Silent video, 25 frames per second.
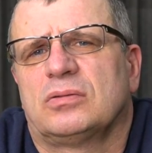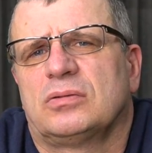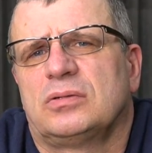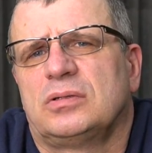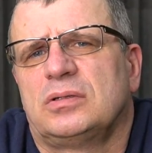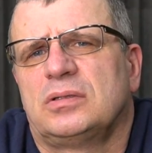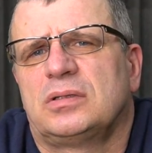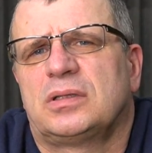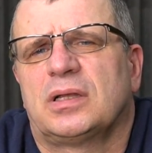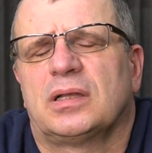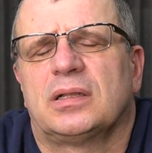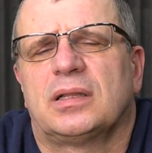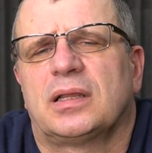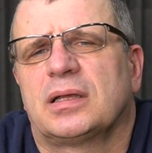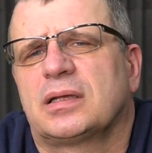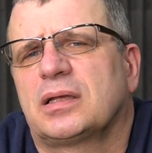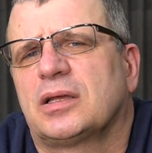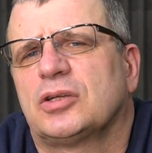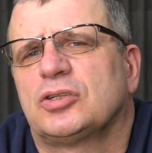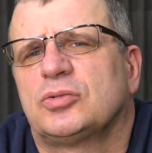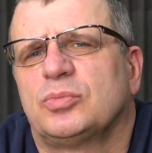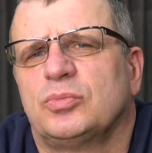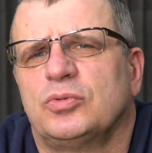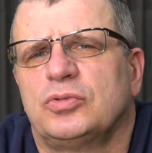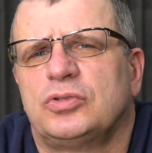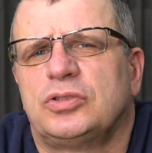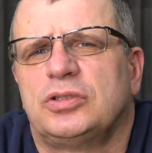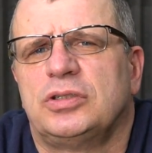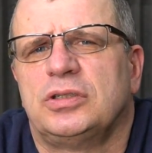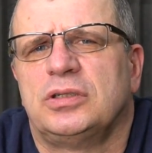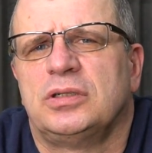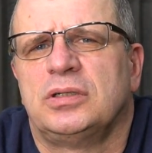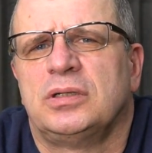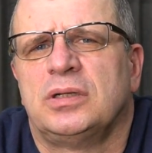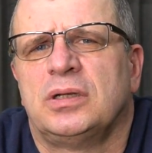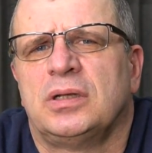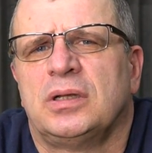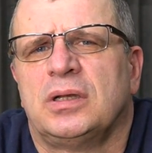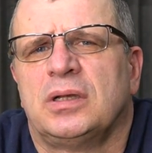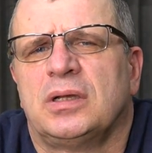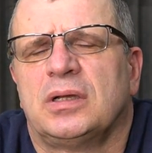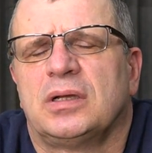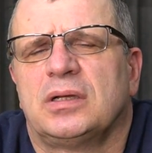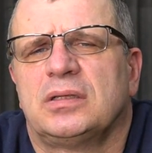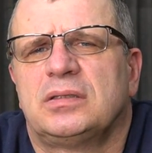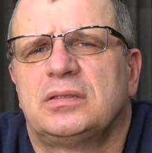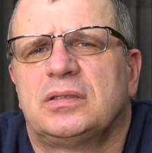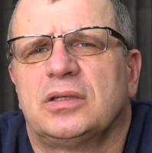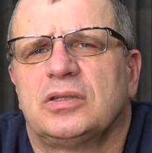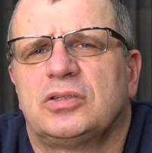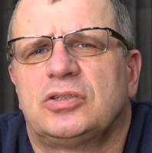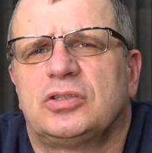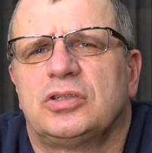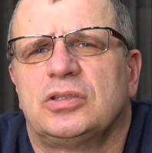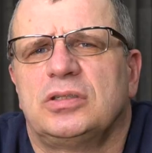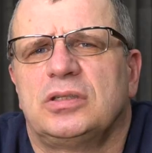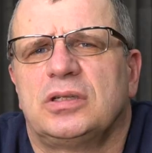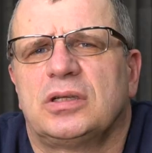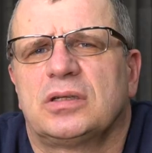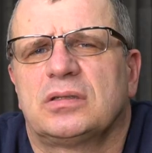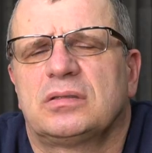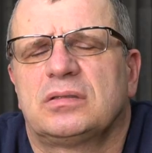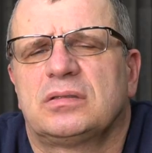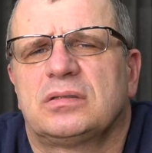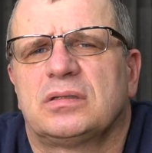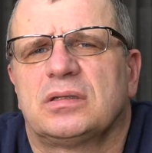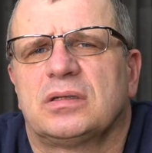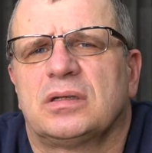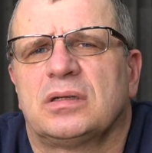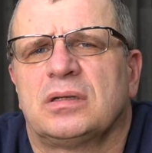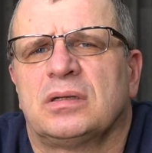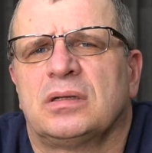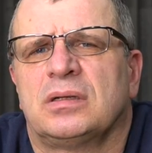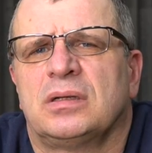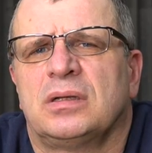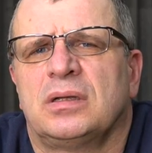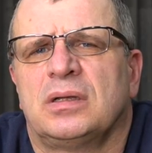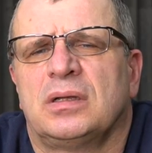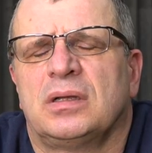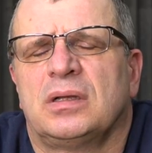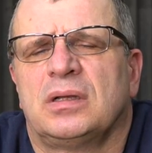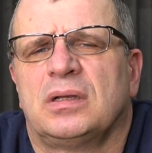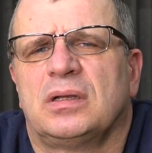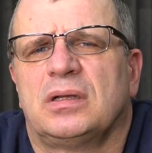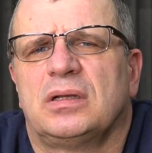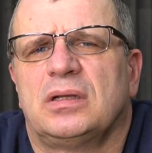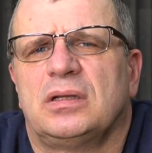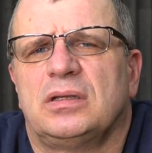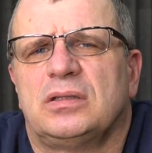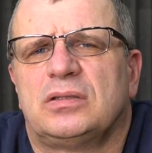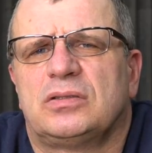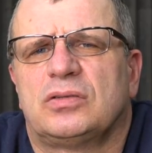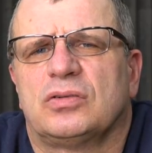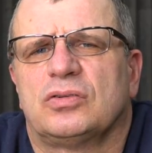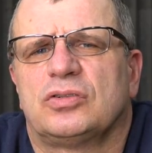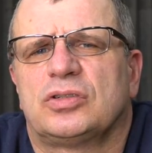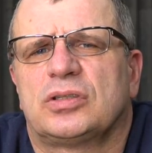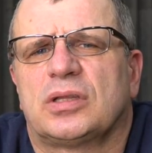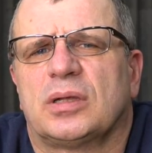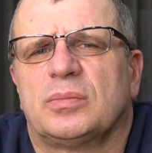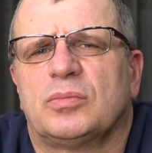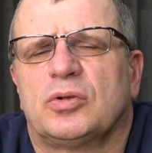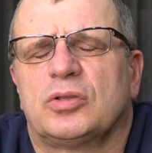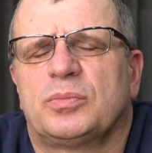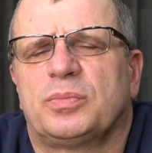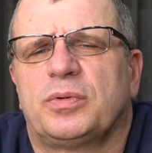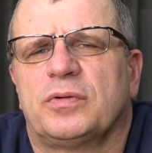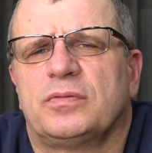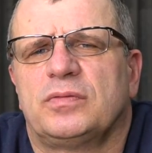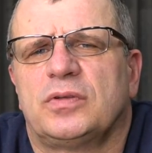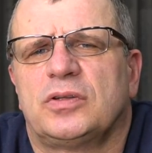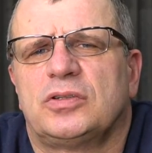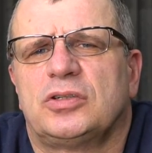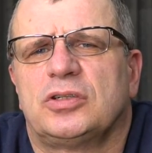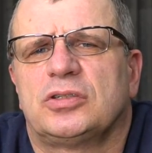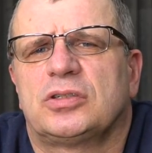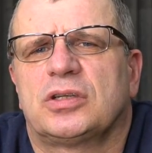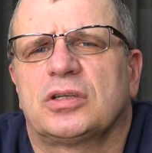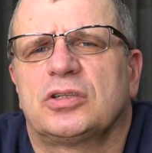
No i ten lekarz musi, chce czy nie chce, Y, coś tam odpowiedzieć.